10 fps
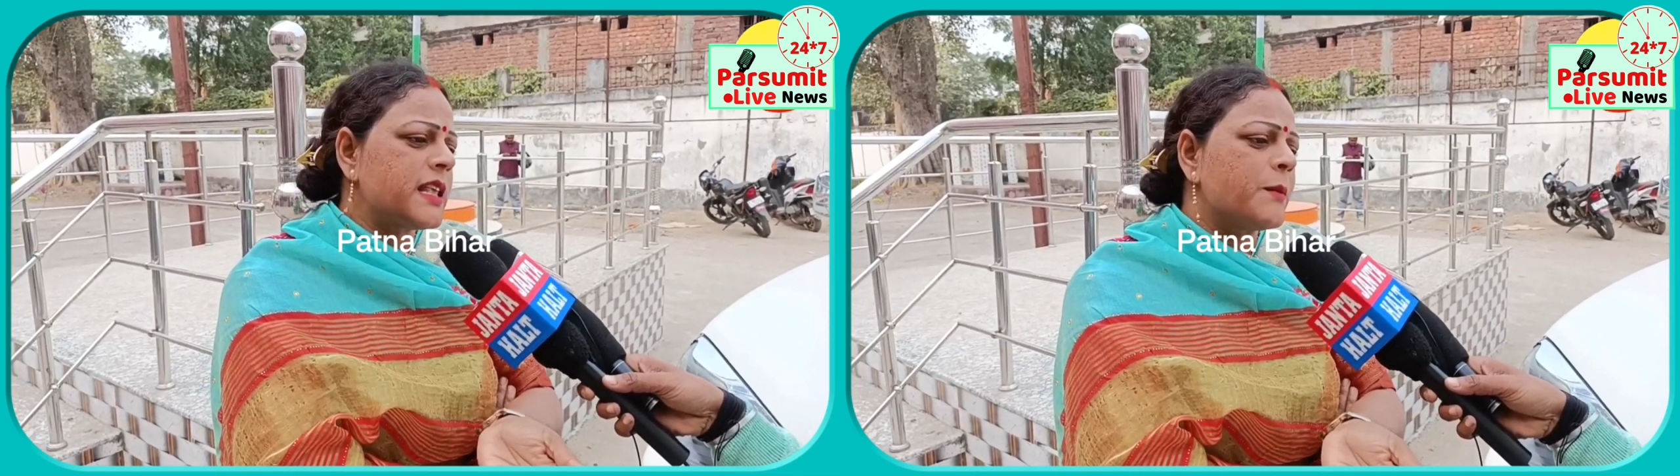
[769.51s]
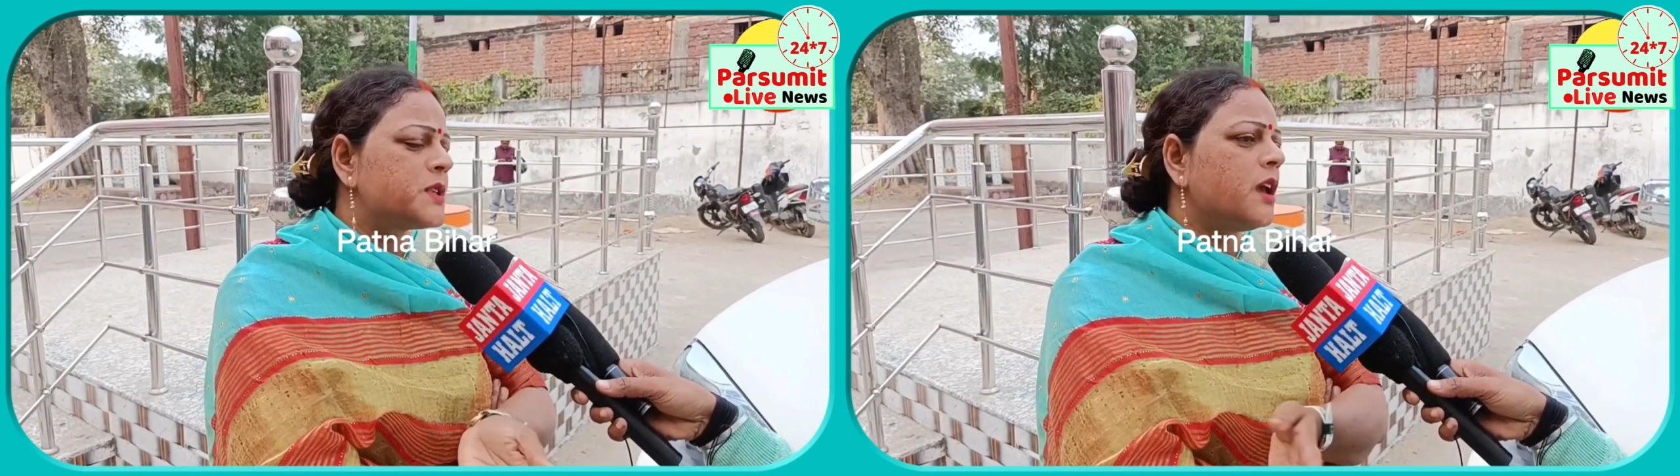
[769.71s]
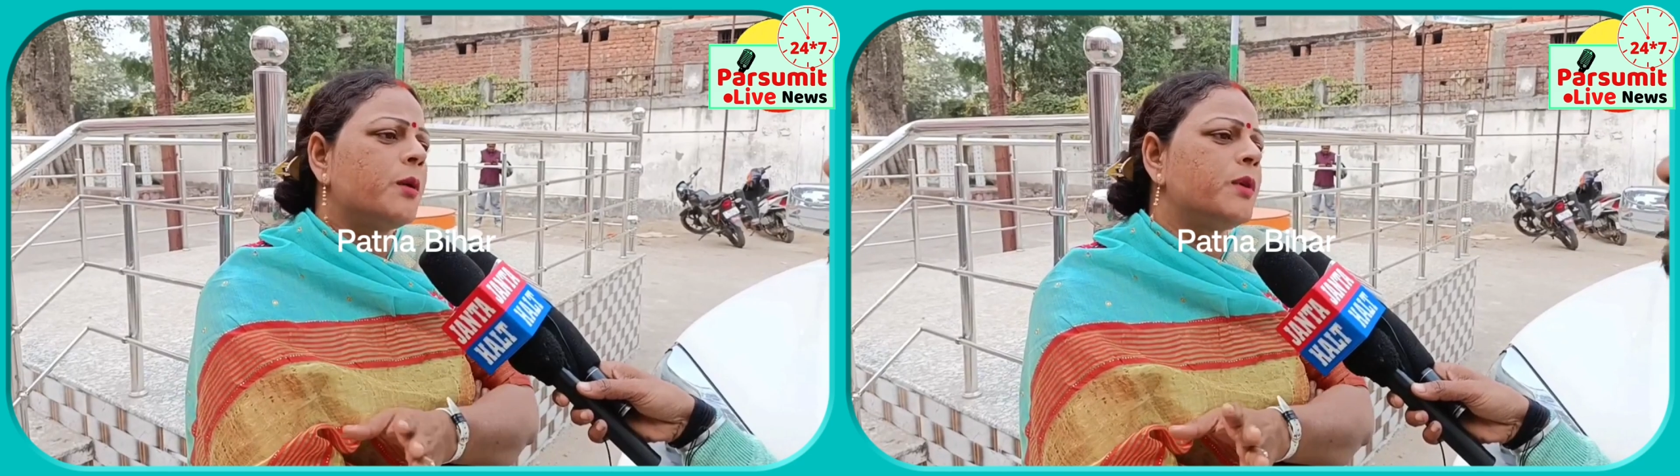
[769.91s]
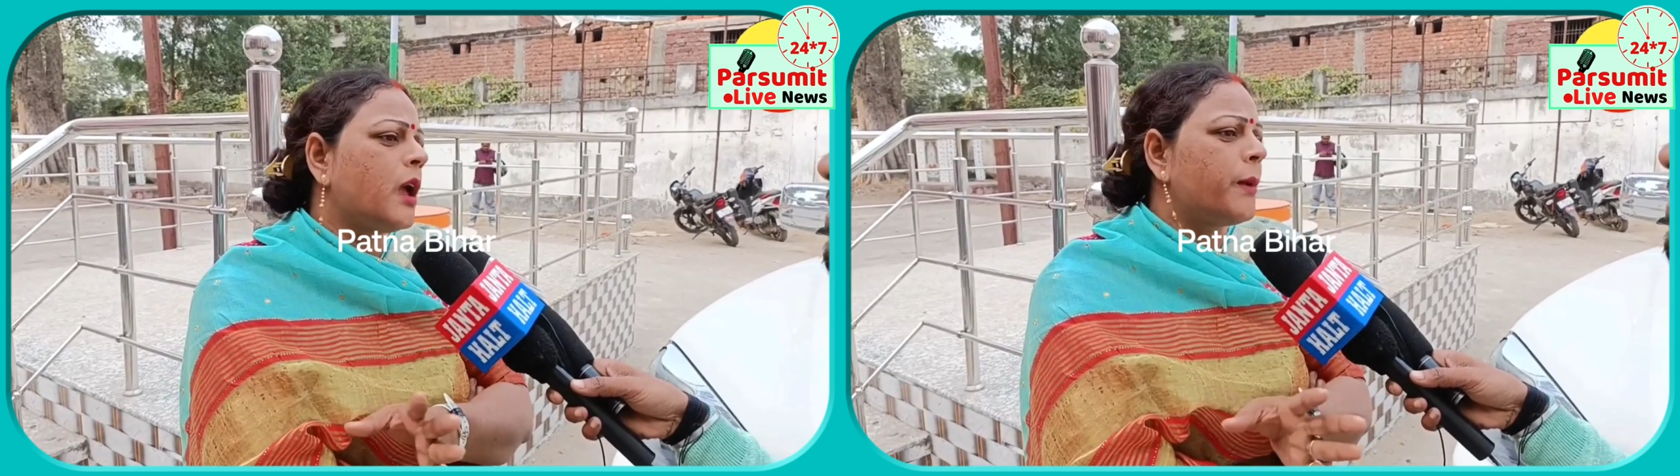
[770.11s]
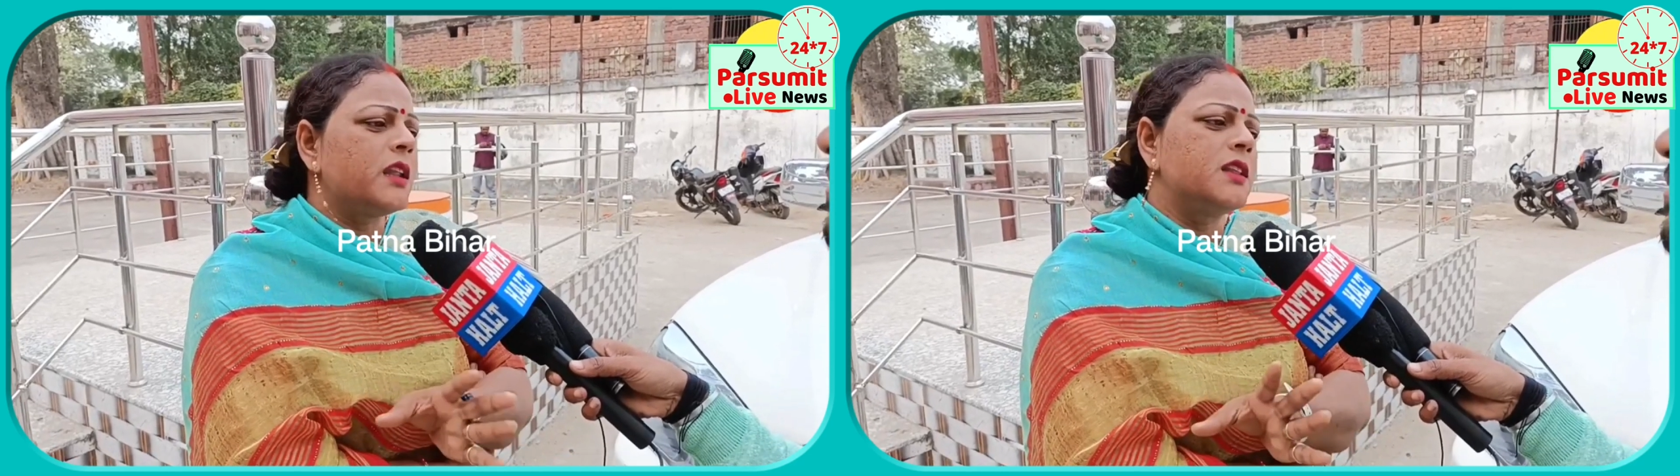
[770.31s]
हिसाब से
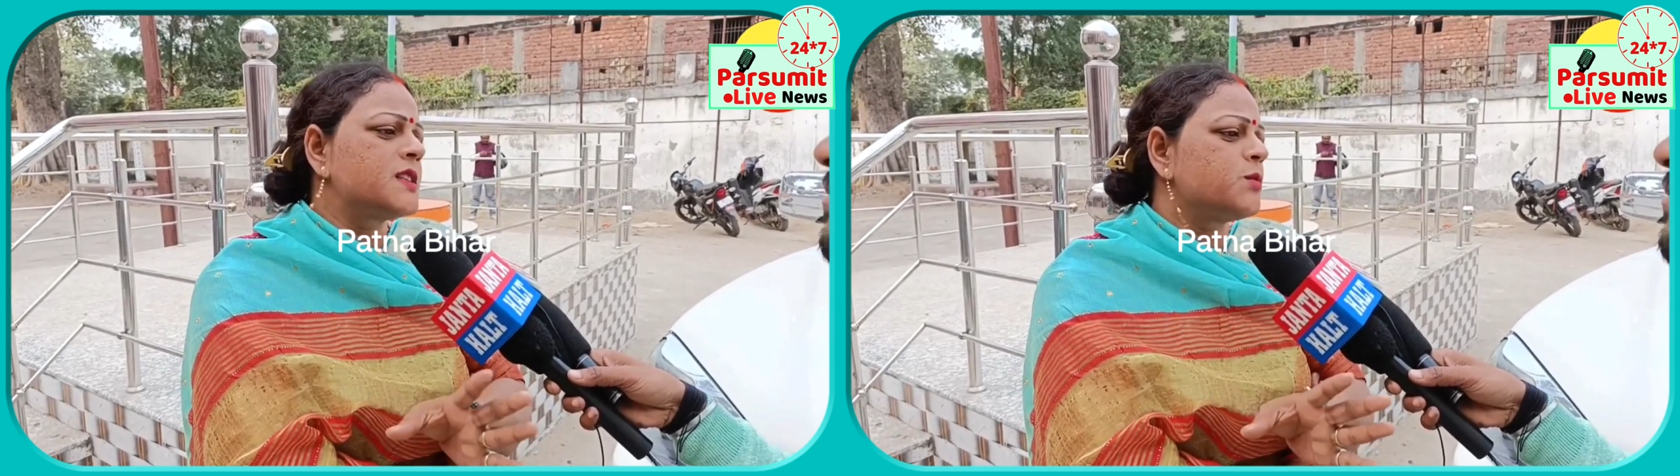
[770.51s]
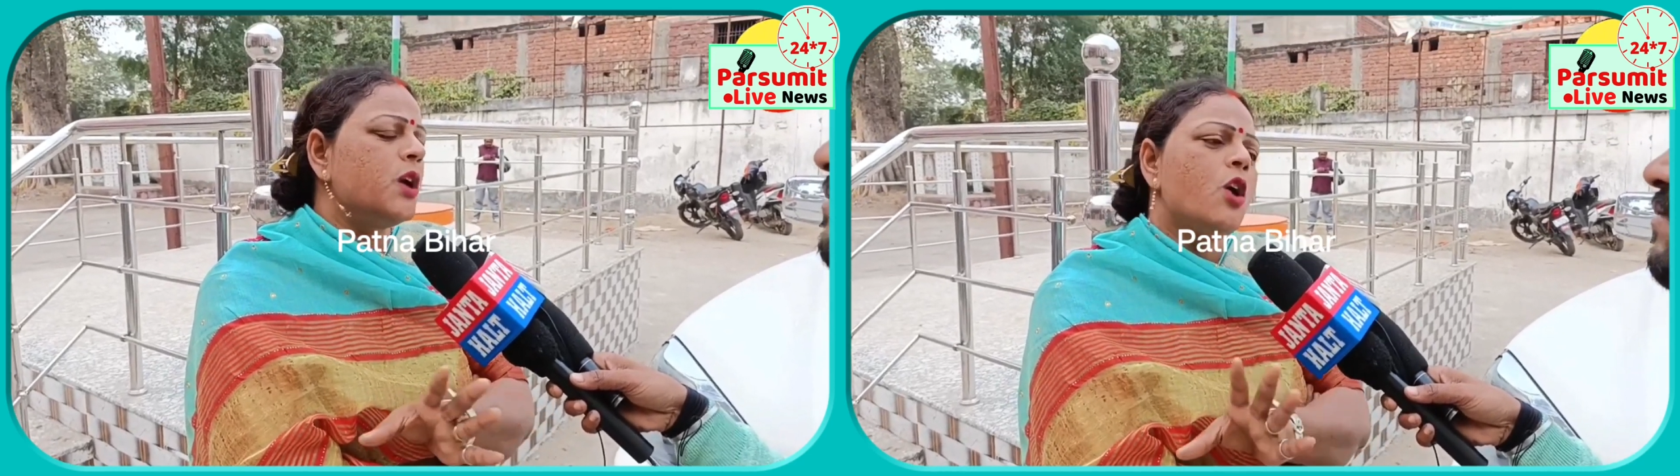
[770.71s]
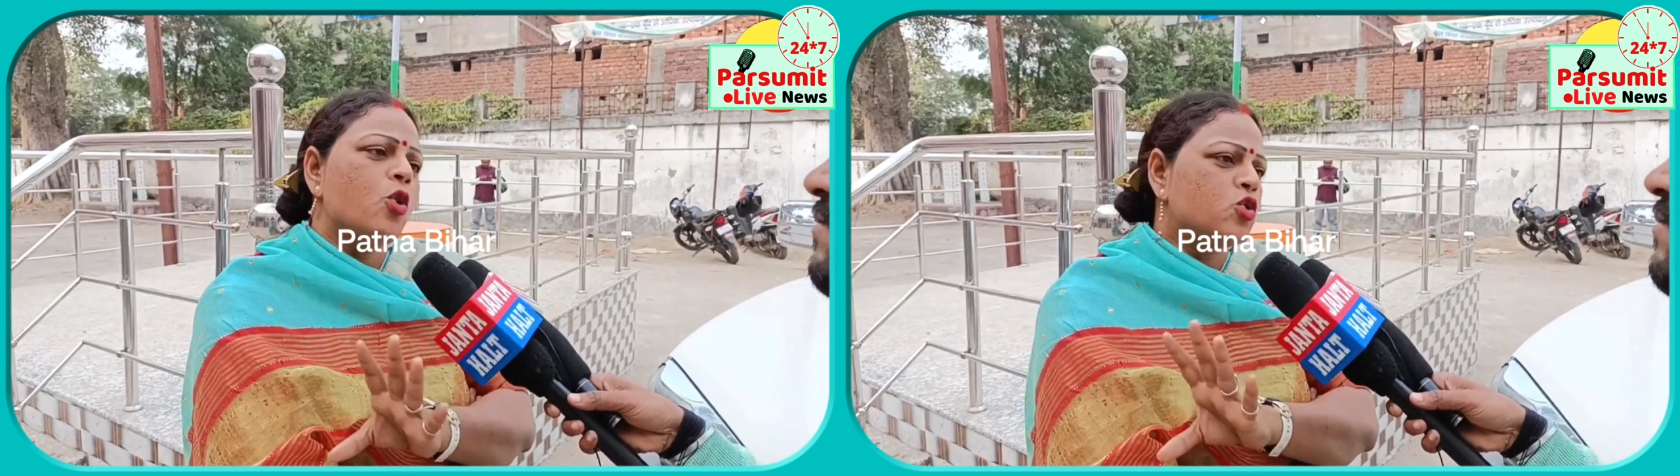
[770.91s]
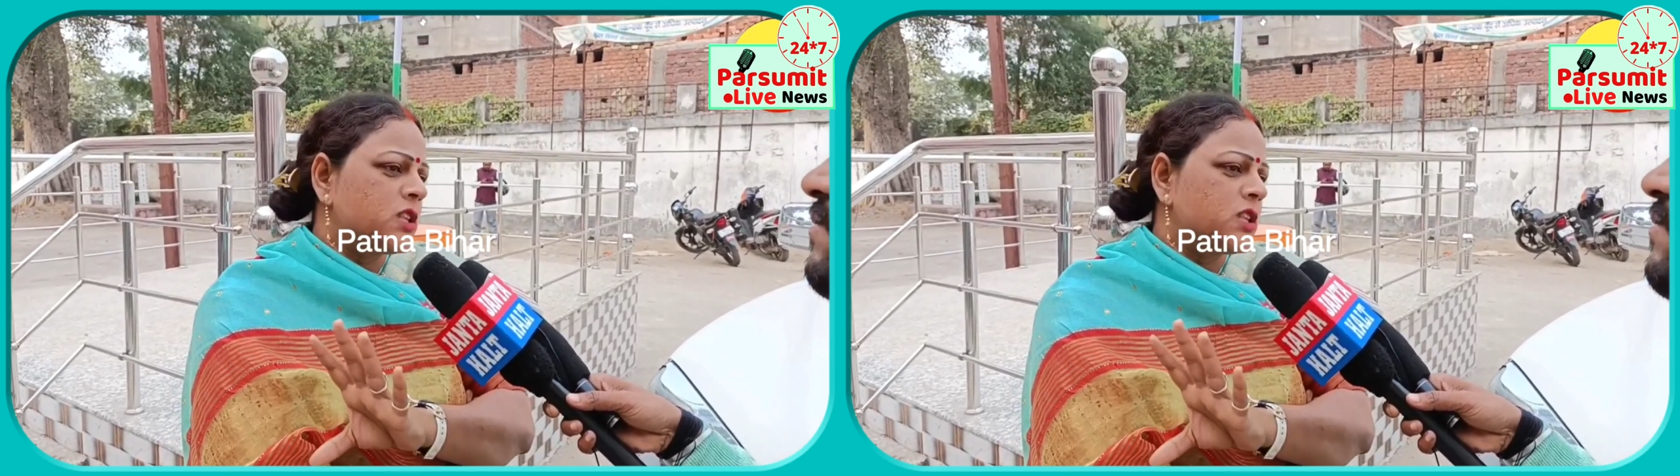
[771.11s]
अभी हमारे देश में